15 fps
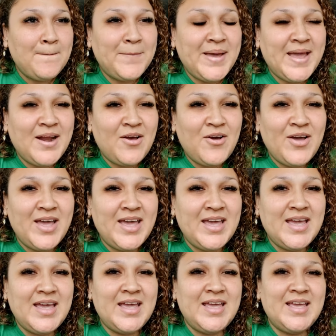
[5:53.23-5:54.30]
Pero,
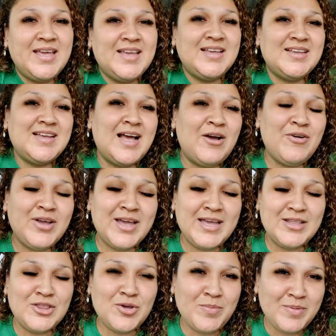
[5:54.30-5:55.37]
eh,
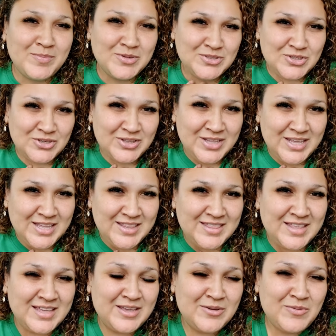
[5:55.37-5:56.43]
aunque no me emocione
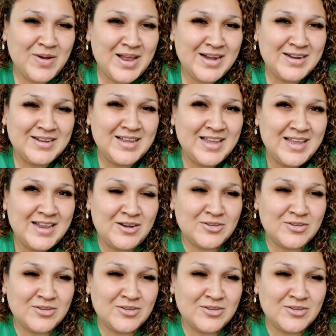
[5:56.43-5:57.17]
de igual que